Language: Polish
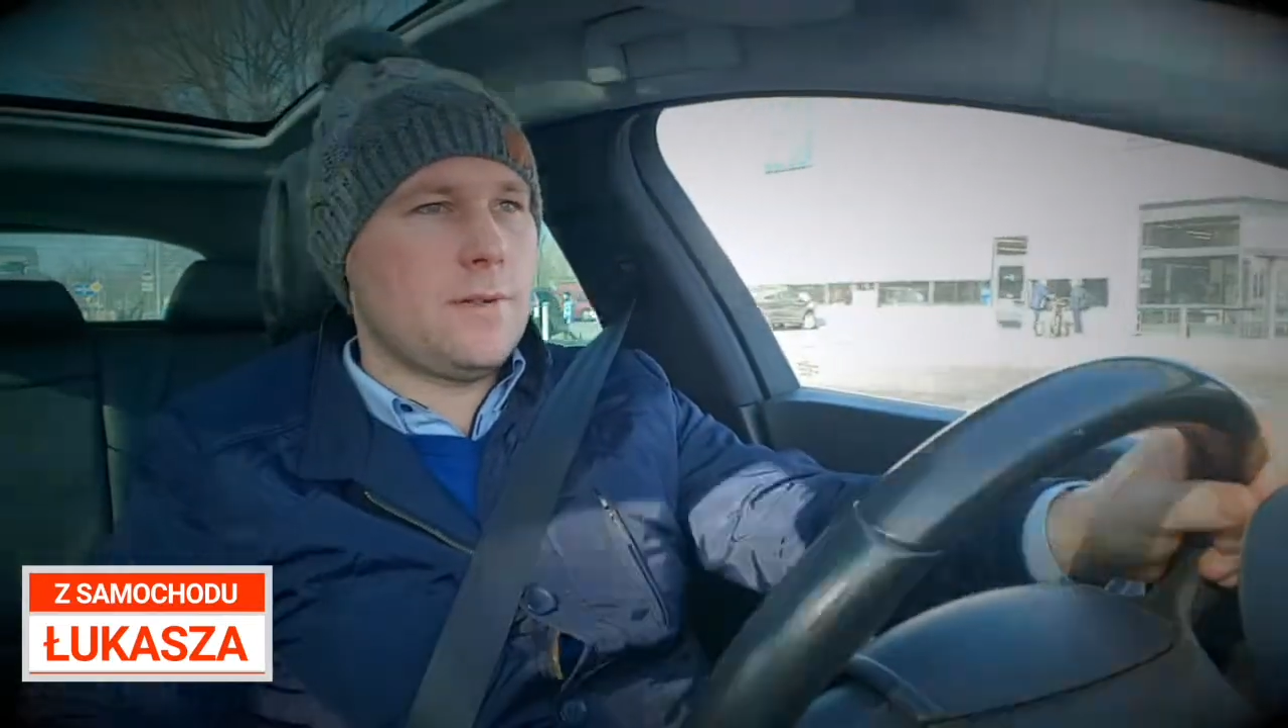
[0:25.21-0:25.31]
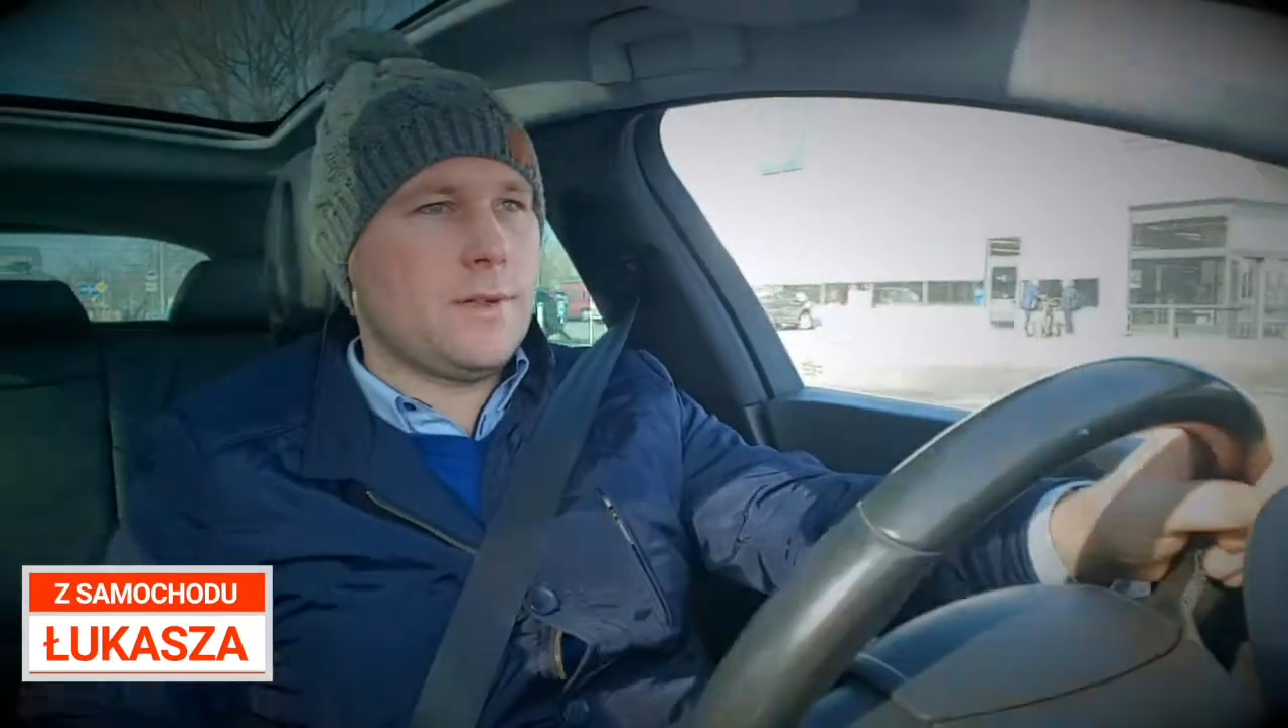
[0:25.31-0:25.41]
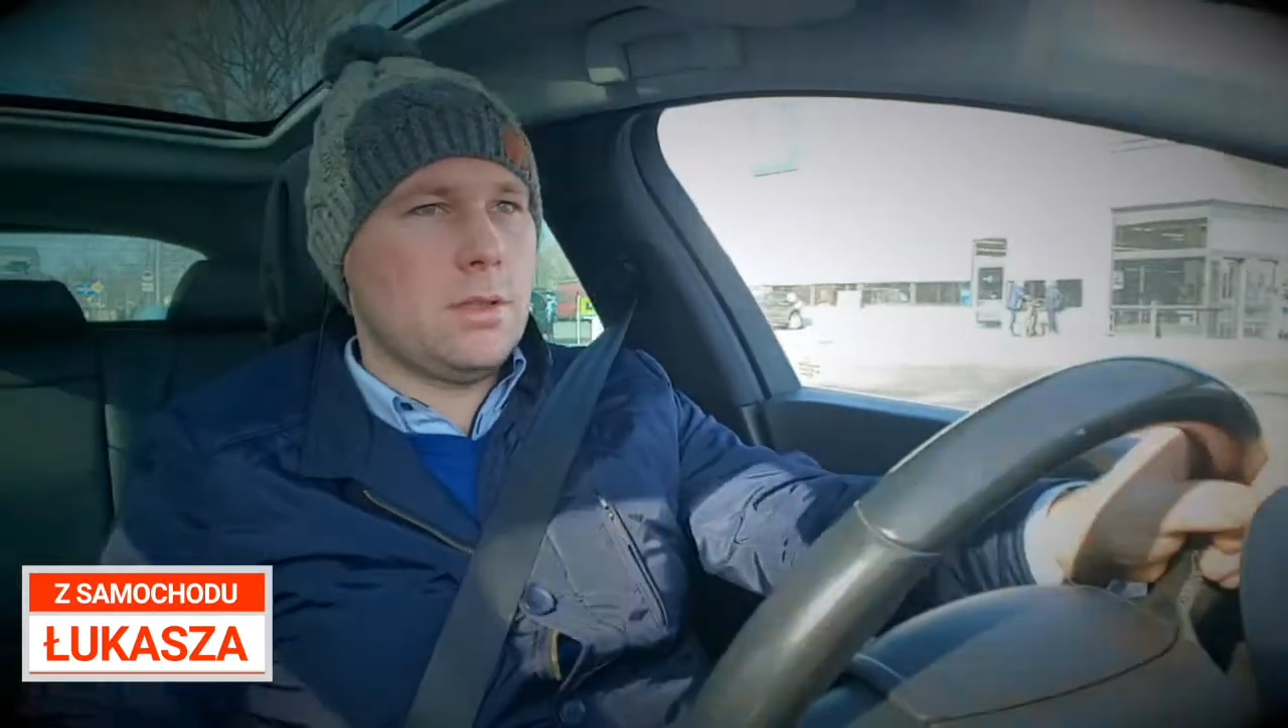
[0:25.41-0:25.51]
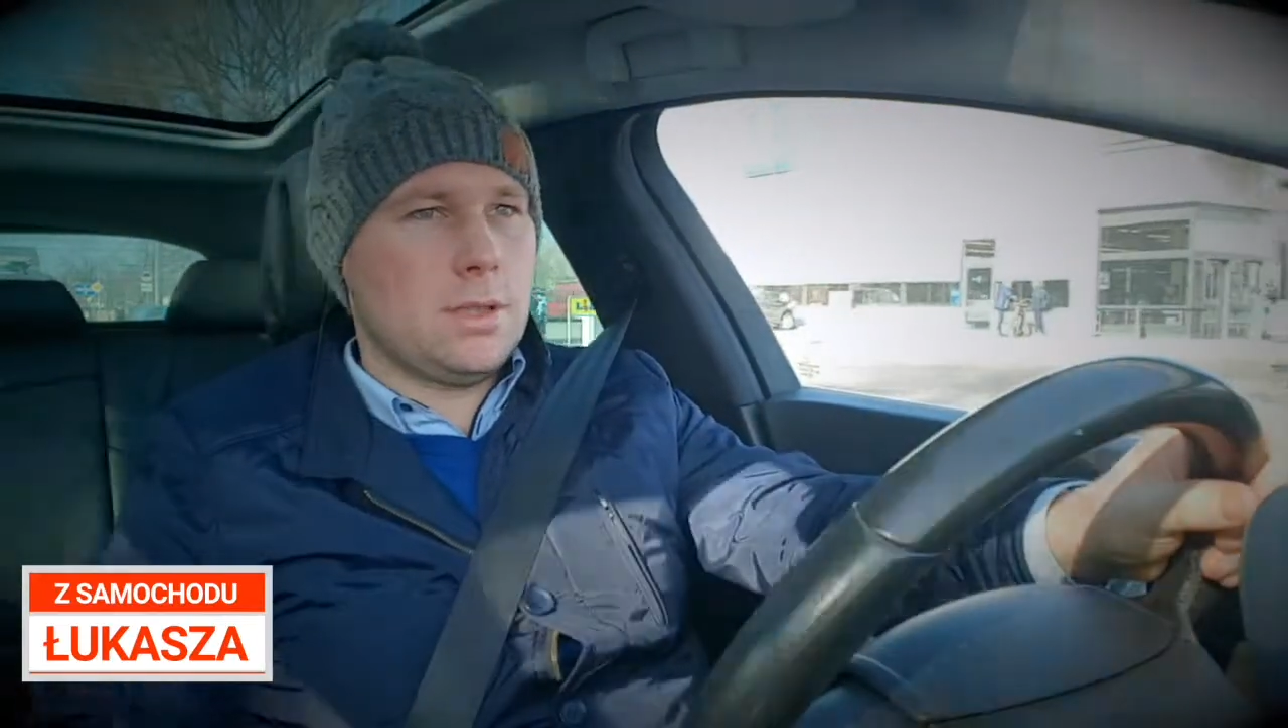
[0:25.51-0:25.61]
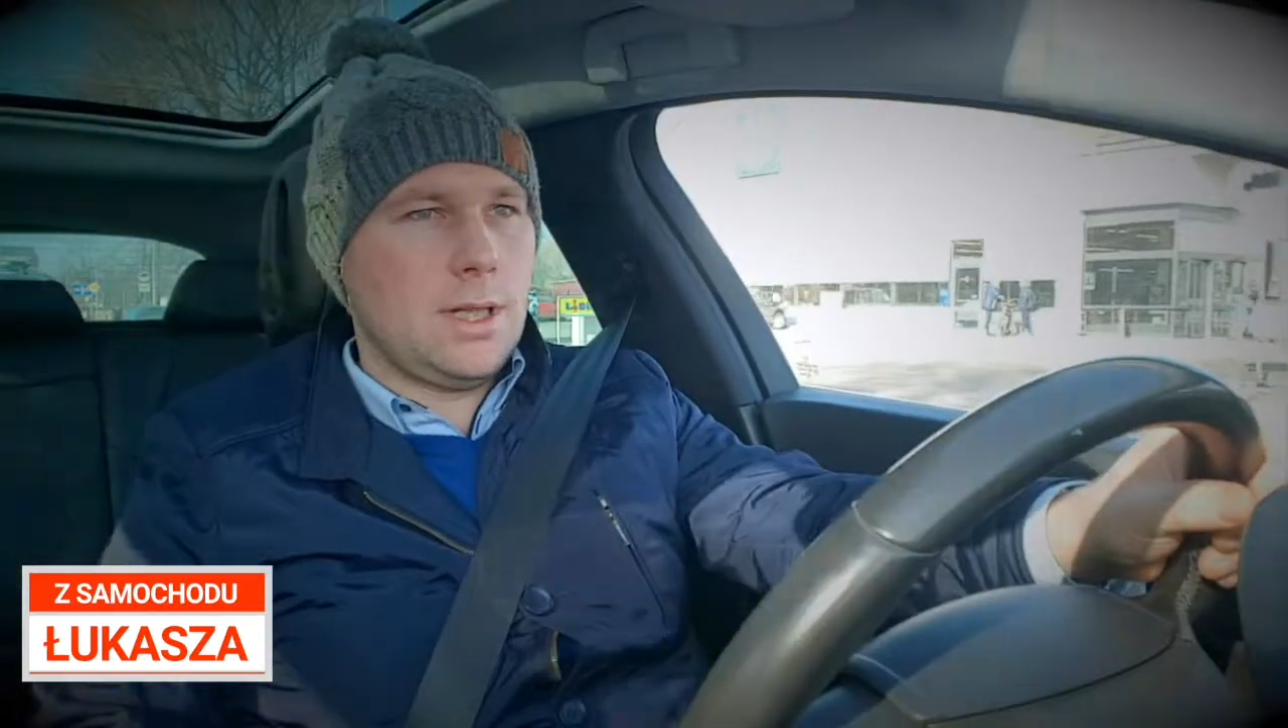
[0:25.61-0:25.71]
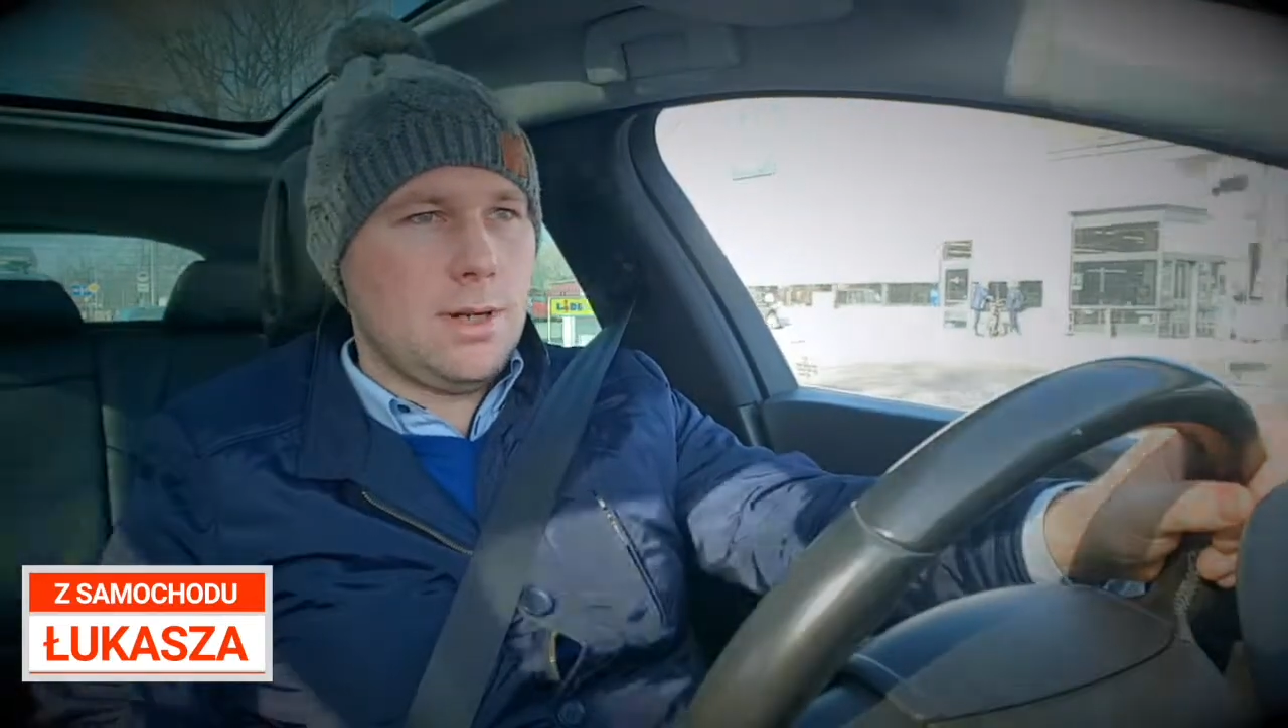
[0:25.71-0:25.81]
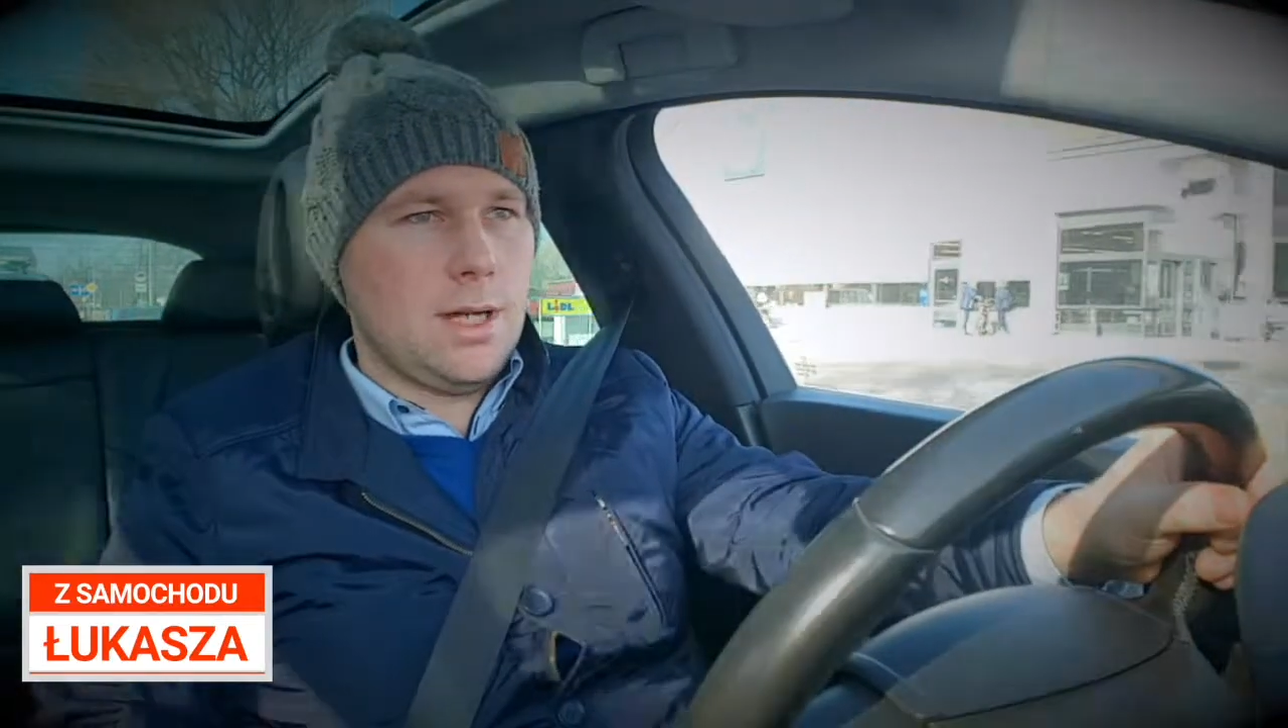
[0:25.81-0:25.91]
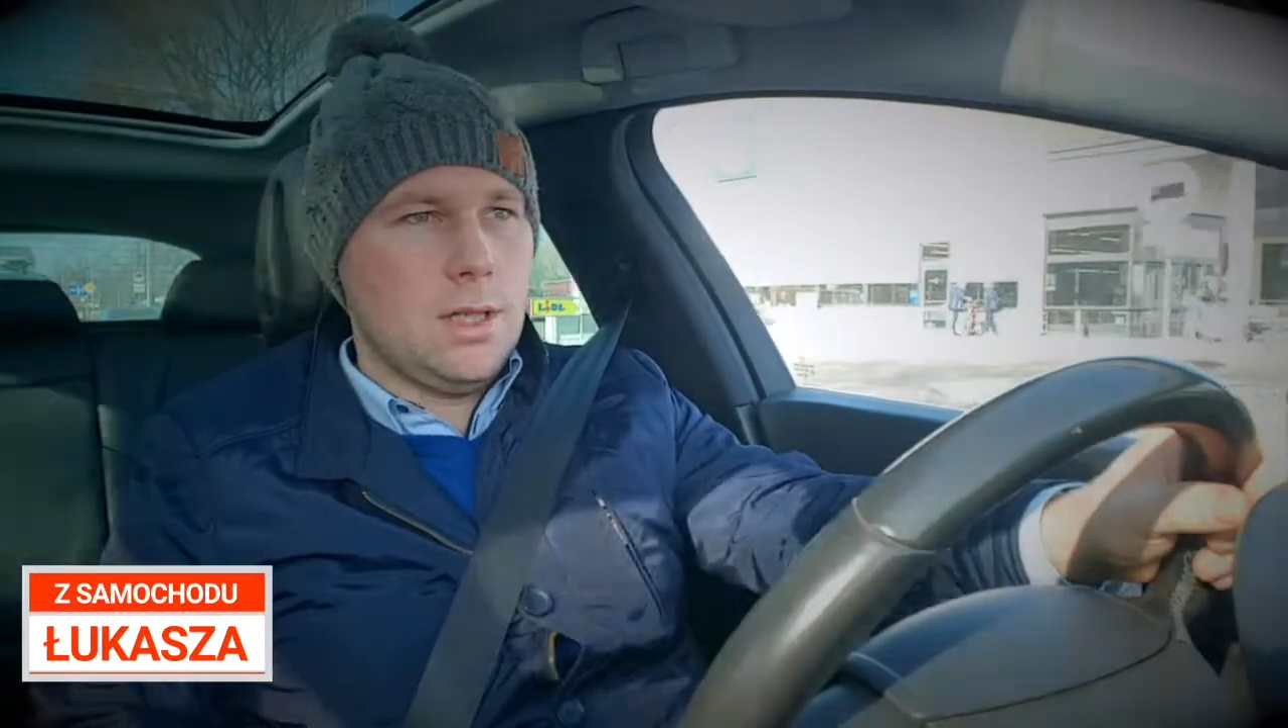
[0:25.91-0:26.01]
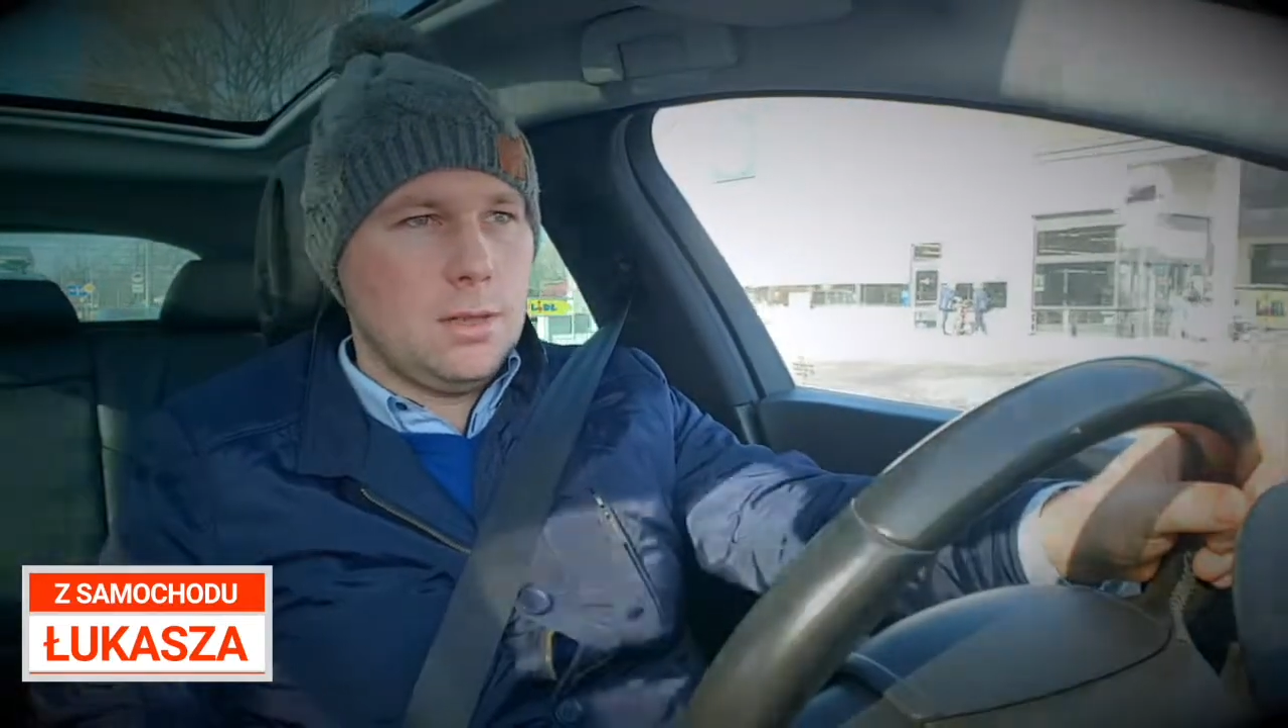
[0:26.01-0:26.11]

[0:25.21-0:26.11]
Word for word: jak wyglądała